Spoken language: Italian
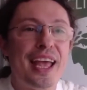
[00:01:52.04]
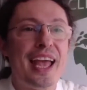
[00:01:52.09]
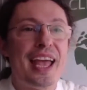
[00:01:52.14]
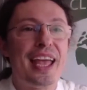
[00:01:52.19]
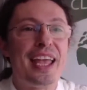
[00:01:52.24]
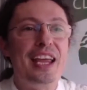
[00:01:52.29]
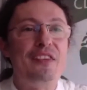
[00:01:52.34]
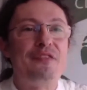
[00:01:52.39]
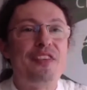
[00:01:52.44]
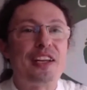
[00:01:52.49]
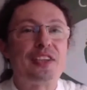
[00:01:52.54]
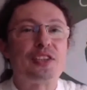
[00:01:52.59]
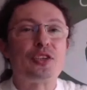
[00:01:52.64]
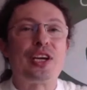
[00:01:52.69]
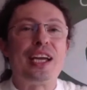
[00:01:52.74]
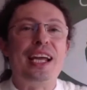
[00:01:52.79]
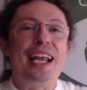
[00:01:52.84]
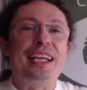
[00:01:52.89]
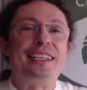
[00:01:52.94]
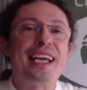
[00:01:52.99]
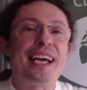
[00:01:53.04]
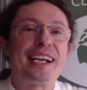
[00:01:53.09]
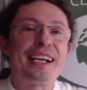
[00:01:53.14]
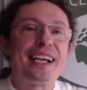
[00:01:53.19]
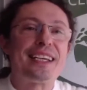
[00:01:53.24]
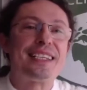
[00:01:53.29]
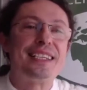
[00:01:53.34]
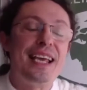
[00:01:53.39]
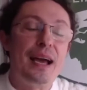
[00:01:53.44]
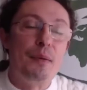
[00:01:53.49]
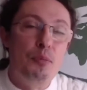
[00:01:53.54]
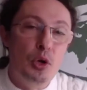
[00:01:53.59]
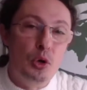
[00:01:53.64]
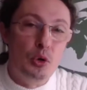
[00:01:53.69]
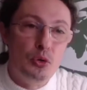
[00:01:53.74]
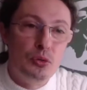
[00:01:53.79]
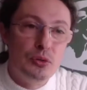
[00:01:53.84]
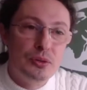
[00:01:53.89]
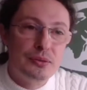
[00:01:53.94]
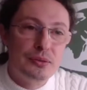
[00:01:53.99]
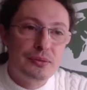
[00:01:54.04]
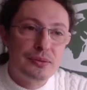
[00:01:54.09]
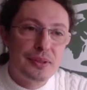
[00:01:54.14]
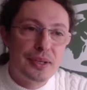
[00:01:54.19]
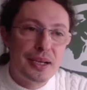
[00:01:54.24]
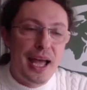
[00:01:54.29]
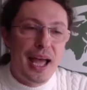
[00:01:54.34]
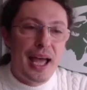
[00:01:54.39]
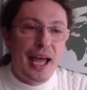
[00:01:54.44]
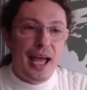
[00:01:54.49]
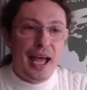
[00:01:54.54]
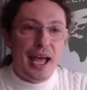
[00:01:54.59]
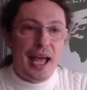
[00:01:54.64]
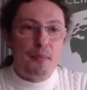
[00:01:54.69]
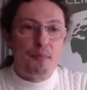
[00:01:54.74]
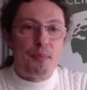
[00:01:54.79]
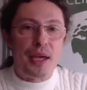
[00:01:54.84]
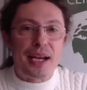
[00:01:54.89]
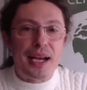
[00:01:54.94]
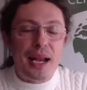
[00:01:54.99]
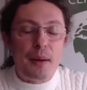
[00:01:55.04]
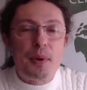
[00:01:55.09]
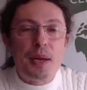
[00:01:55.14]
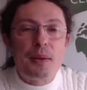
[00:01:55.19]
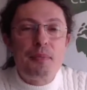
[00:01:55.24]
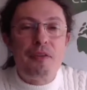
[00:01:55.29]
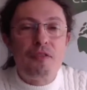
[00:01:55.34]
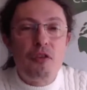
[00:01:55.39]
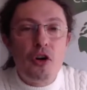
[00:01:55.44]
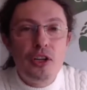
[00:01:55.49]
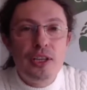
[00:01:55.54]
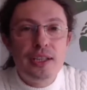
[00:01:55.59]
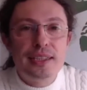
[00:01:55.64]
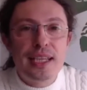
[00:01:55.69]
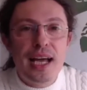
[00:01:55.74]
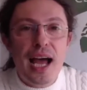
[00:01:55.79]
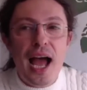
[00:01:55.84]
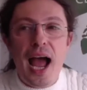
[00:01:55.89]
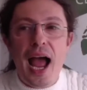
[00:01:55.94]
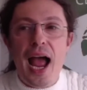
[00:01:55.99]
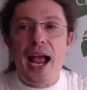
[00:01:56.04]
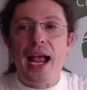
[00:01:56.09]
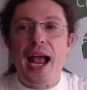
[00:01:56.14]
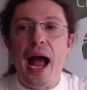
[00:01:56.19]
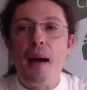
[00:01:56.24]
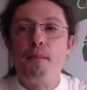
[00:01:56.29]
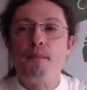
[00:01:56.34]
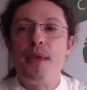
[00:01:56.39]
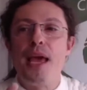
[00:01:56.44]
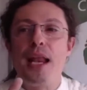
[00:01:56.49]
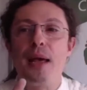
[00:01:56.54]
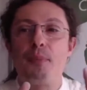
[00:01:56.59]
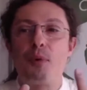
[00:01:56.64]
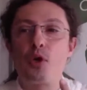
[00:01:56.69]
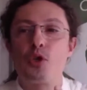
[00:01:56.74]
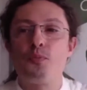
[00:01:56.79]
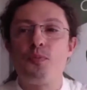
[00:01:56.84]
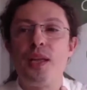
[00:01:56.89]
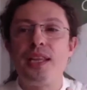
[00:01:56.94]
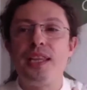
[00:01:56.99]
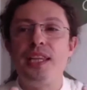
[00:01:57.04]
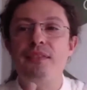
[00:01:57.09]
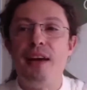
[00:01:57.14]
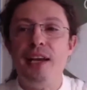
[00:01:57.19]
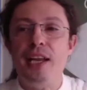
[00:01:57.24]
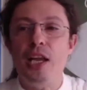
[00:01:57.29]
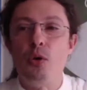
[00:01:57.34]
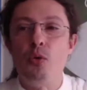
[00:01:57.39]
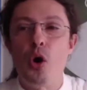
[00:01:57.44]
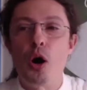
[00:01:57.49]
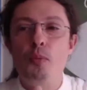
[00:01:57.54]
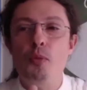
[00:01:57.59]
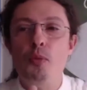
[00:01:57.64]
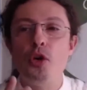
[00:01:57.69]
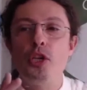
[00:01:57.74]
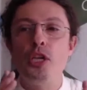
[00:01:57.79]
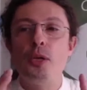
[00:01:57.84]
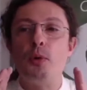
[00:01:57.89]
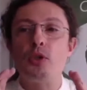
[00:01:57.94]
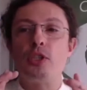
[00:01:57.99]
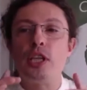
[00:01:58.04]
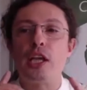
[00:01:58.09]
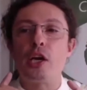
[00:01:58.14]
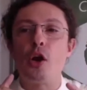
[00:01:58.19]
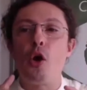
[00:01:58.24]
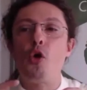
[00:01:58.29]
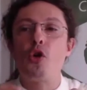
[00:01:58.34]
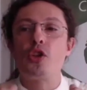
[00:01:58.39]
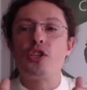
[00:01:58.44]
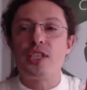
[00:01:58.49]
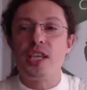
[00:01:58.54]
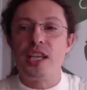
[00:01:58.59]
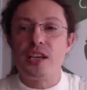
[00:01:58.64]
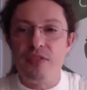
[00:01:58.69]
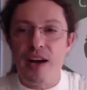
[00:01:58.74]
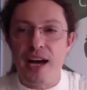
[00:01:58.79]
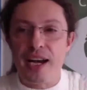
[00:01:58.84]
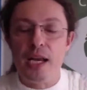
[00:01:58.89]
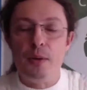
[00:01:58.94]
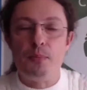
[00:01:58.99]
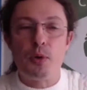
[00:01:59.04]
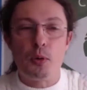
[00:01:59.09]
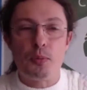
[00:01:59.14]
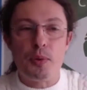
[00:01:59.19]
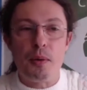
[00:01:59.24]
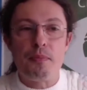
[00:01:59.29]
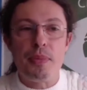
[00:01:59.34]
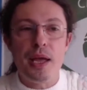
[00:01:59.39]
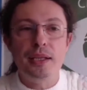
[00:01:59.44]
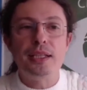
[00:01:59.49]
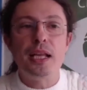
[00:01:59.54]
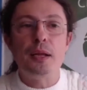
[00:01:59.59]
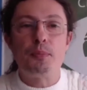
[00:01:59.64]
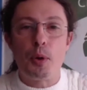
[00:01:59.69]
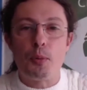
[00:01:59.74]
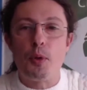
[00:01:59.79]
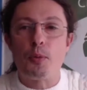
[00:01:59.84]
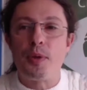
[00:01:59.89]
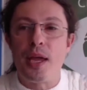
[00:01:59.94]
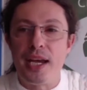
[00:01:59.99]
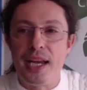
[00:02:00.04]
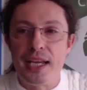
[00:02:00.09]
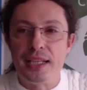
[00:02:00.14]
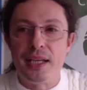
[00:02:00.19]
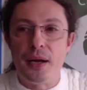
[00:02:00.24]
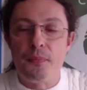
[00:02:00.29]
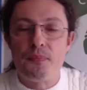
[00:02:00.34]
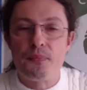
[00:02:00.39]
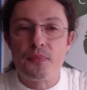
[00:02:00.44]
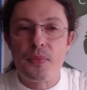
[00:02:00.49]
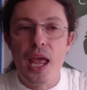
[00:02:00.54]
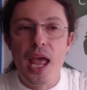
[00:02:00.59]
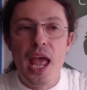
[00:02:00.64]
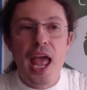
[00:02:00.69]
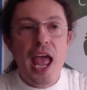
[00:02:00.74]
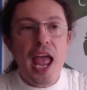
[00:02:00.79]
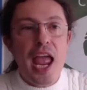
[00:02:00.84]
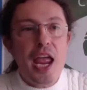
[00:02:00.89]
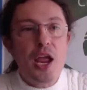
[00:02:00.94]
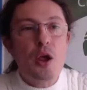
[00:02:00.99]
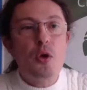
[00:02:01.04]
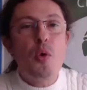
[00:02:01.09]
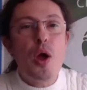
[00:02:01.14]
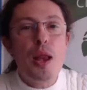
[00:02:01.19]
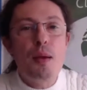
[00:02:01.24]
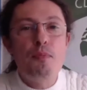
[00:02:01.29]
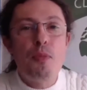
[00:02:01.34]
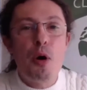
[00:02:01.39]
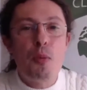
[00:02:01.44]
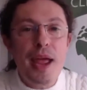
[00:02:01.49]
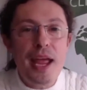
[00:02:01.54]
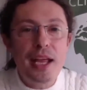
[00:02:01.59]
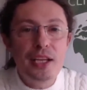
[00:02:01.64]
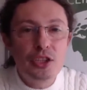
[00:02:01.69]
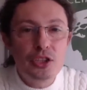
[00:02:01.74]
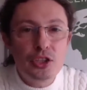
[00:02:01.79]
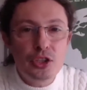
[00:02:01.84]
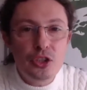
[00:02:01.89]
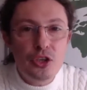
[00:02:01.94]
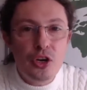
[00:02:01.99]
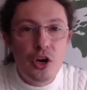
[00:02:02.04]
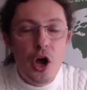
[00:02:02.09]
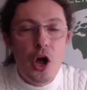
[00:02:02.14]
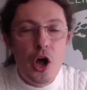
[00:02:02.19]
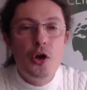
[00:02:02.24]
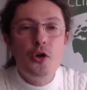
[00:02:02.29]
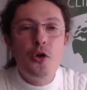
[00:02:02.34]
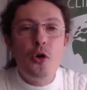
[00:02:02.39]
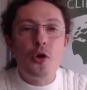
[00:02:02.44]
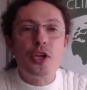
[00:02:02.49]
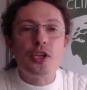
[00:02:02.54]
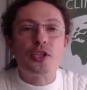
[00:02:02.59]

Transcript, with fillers: Il fatto che la terra sia blu, per la prima volta cambia la prospettiva dell'uomo di poter osservare il proprio ambiente e il proprio pianeta. E in quel momento noi